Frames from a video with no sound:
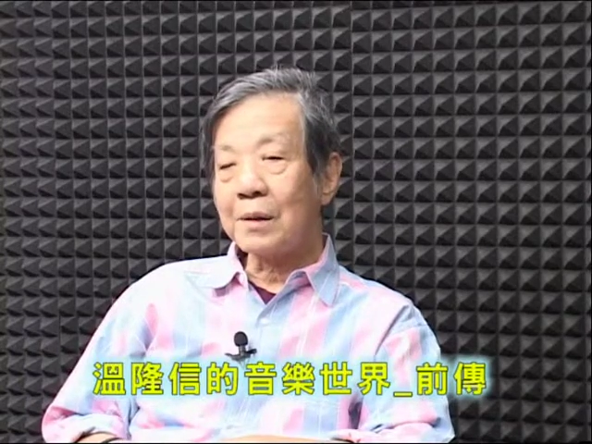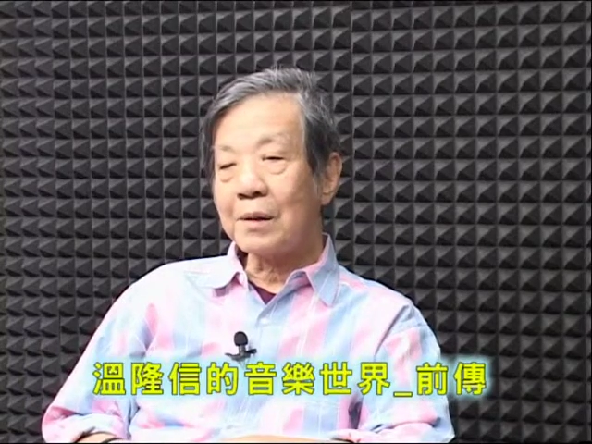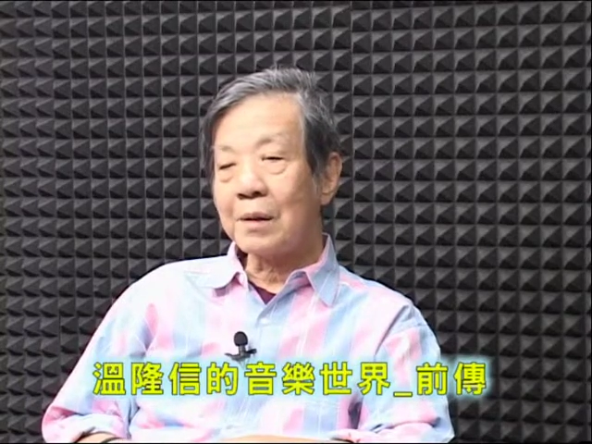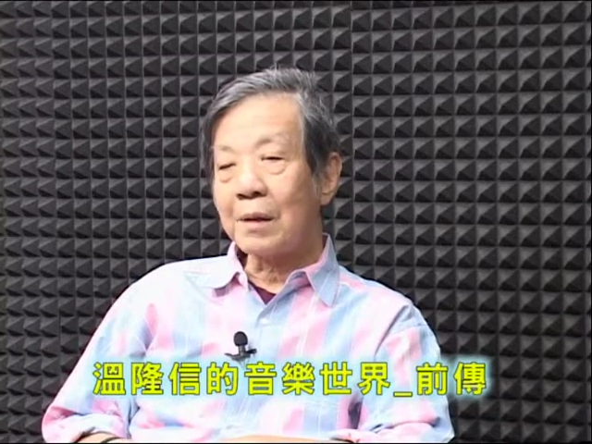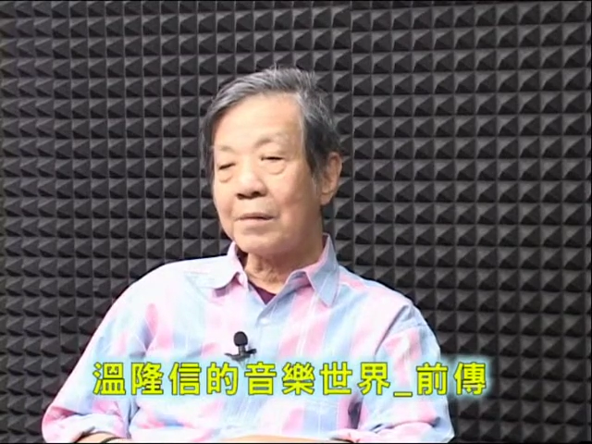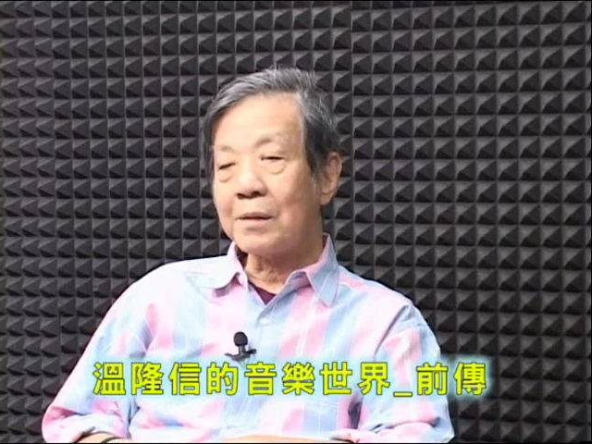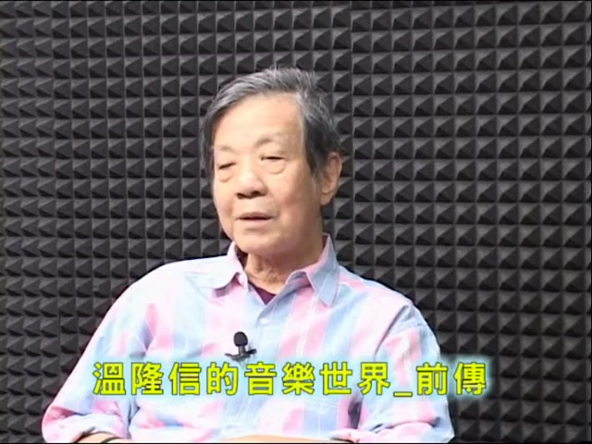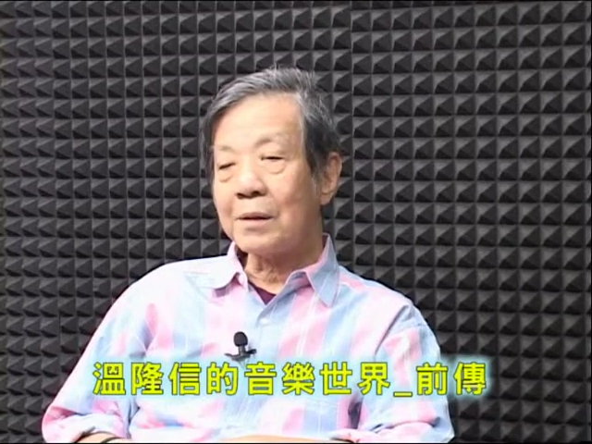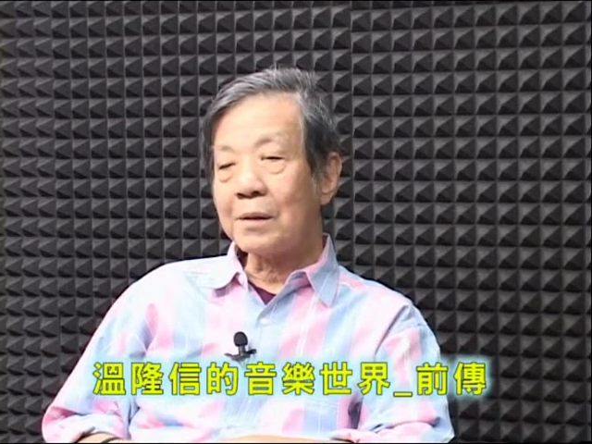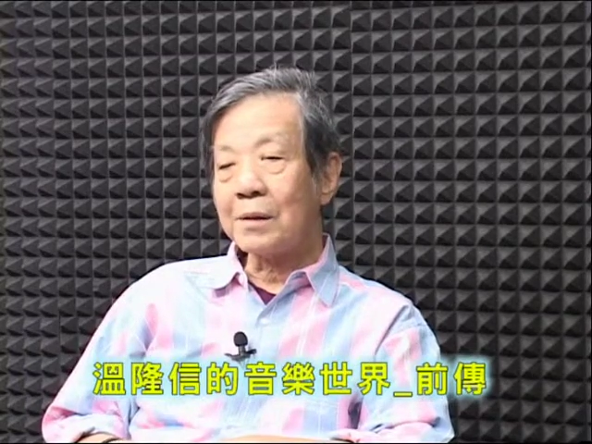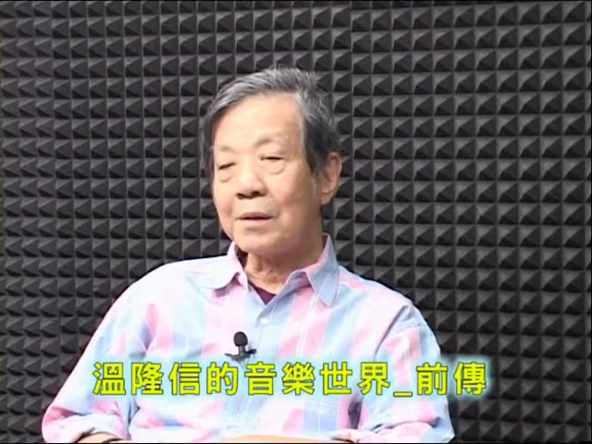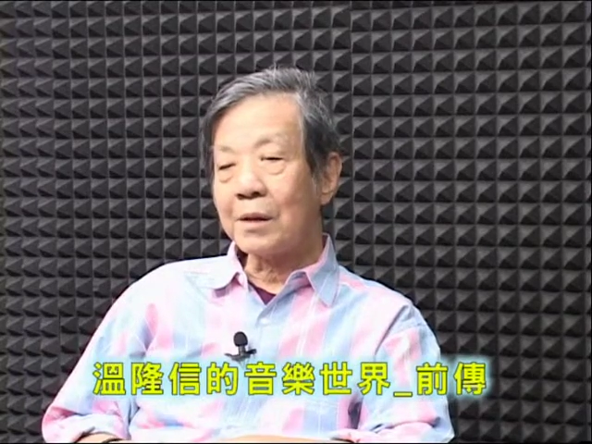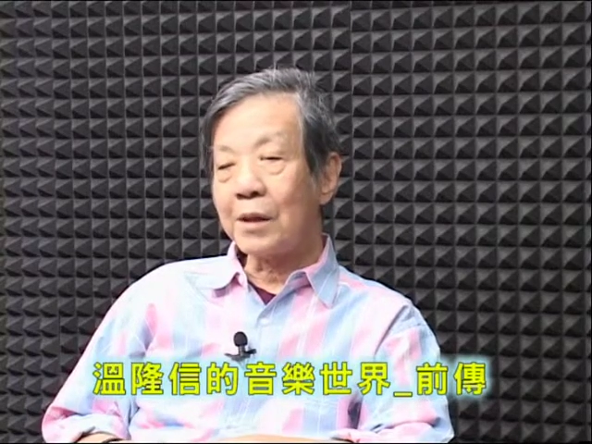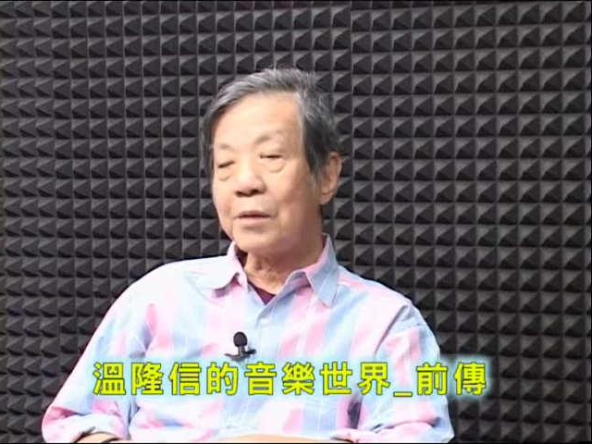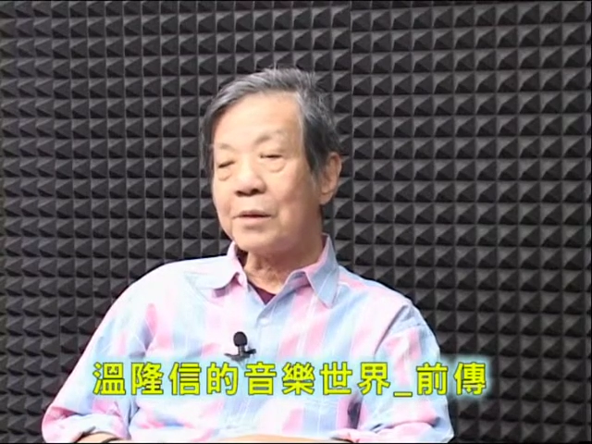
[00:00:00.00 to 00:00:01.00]
差不多十
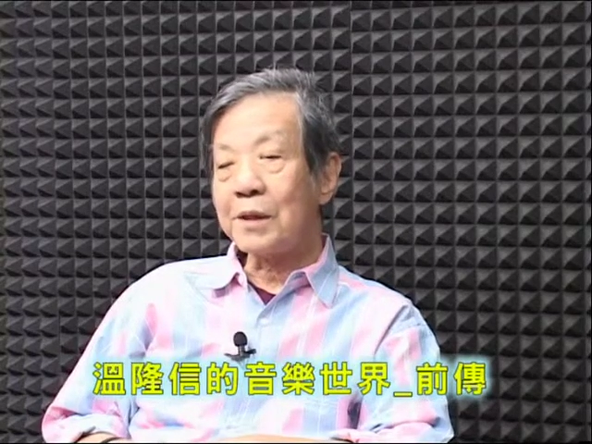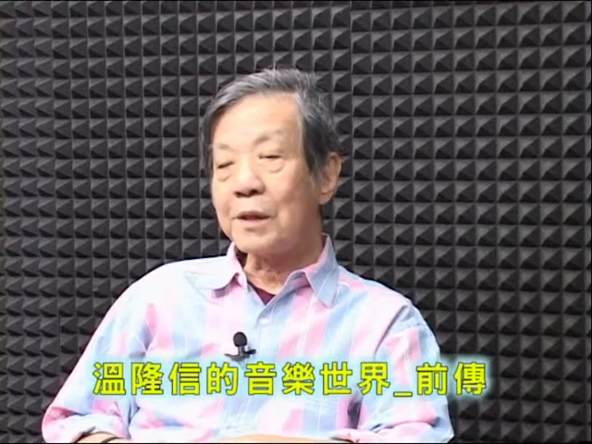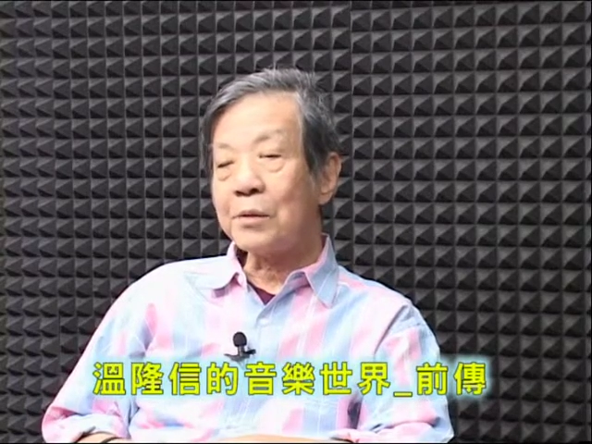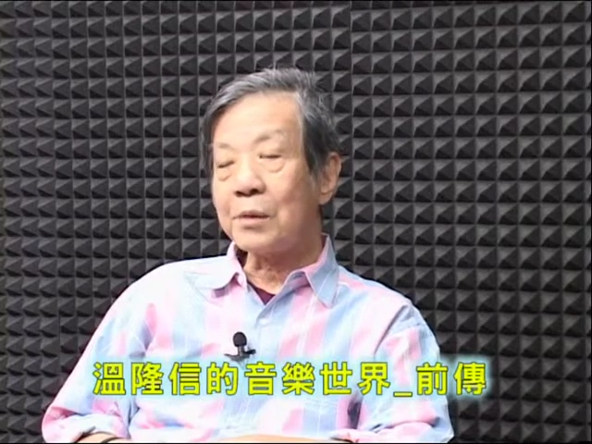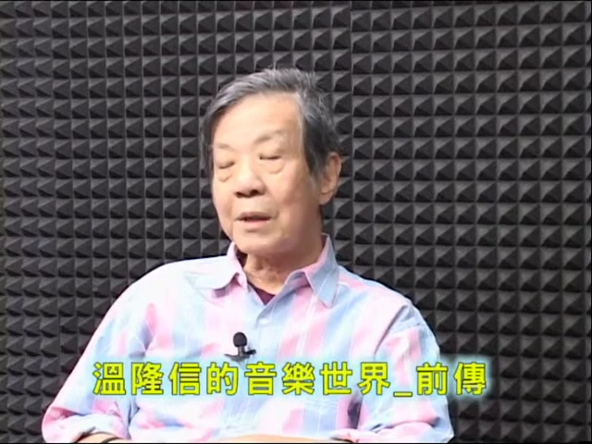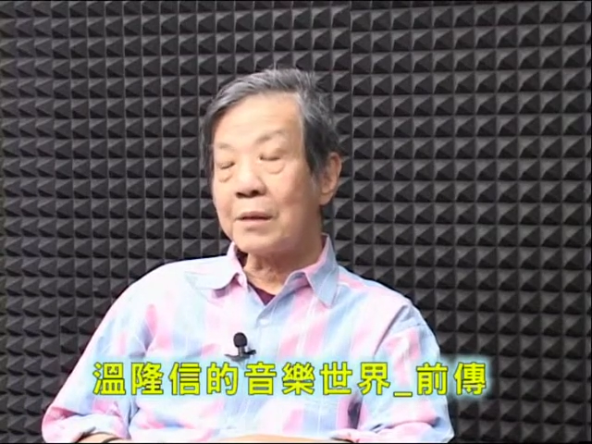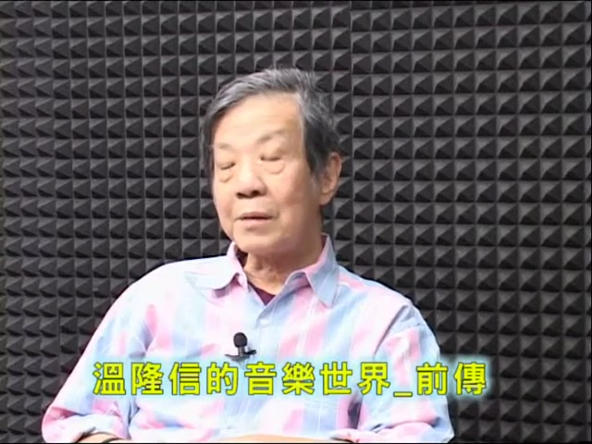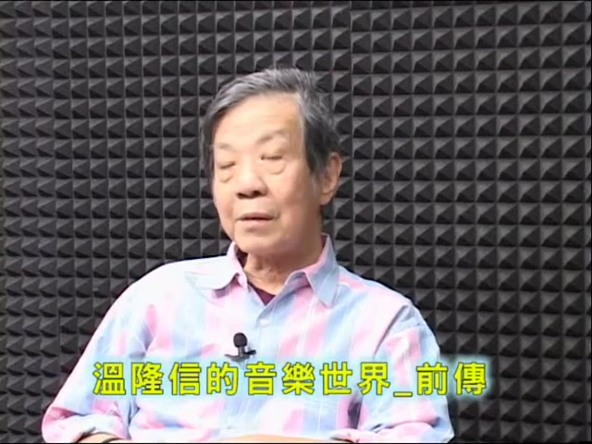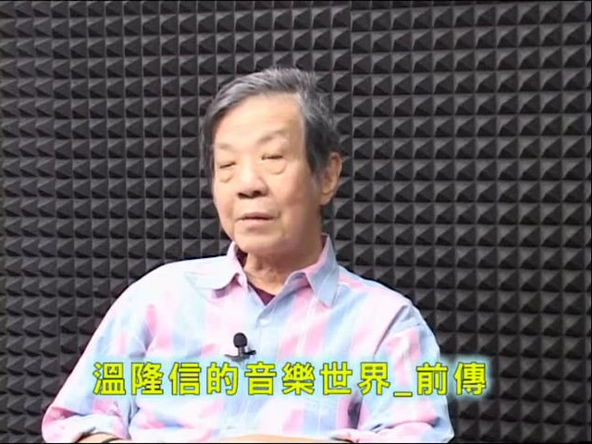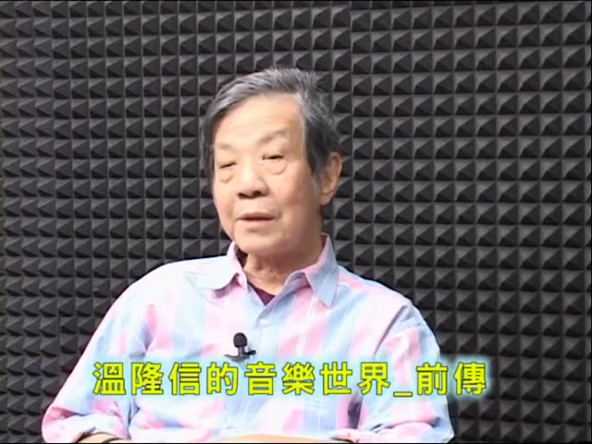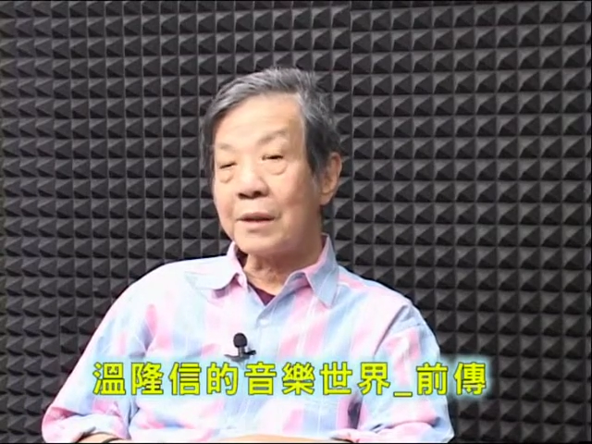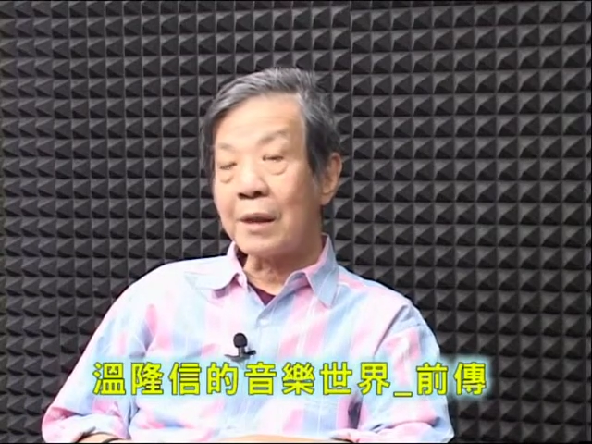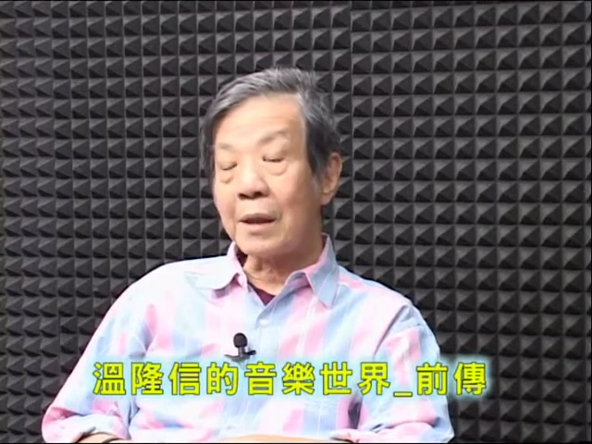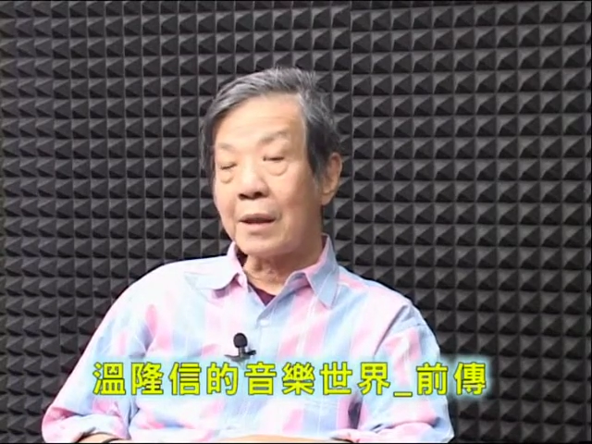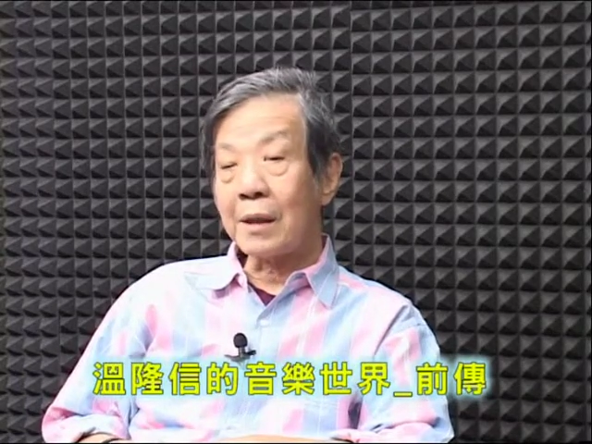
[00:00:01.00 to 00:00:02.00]
十六七岁时候写